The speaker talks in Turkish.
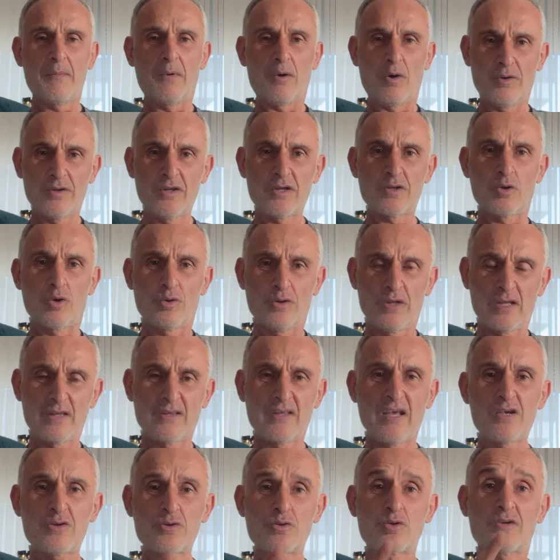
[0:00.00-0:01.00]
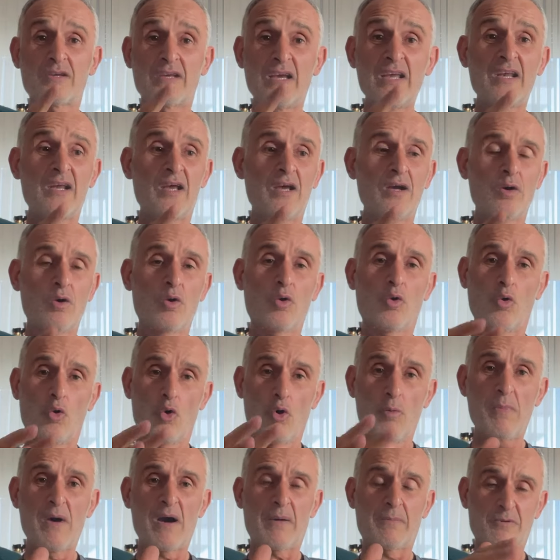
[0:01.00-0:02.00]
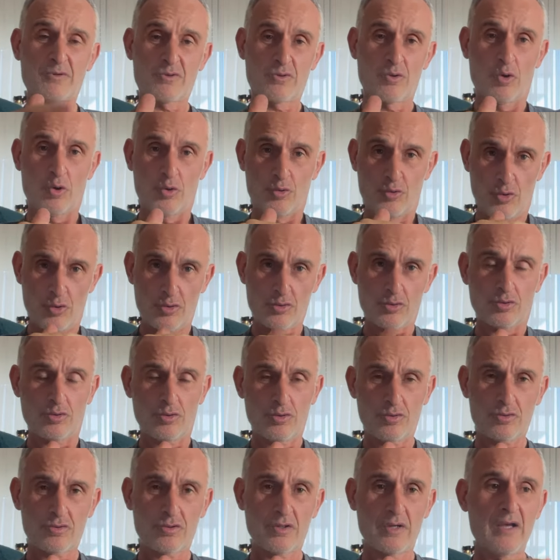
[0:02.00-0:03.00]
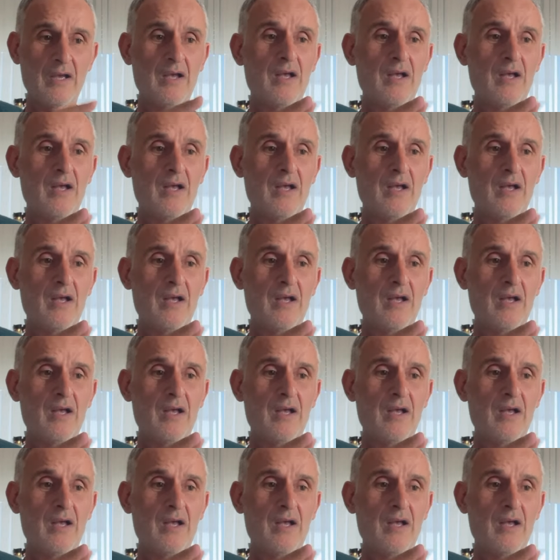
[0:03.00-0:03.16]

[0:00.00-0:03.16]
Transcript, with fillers: Ondan ödedikten sonra gene o makbuzu ödüyorsunuz.